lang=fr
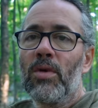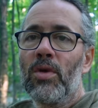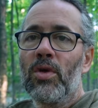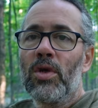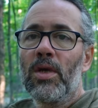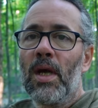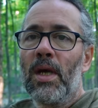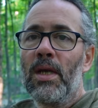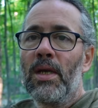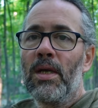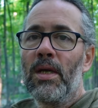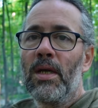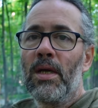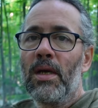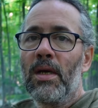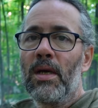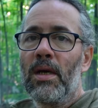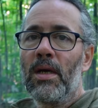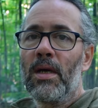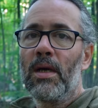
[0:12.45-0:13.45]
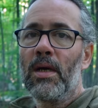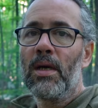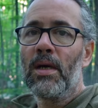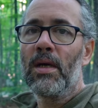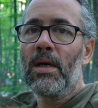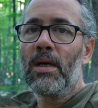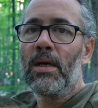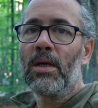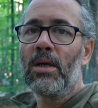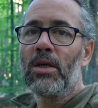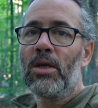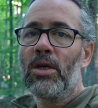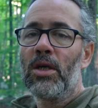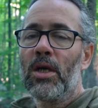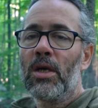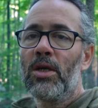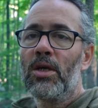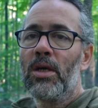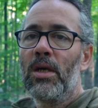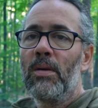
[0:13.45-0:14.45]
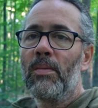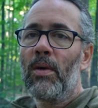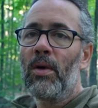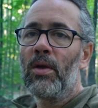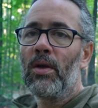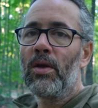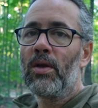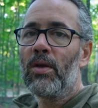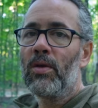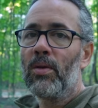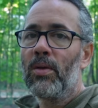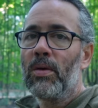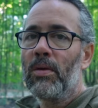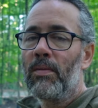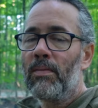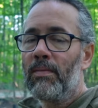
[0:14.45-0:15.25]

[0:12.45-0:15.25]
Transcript: Je suis allé euh, chercher mon auto.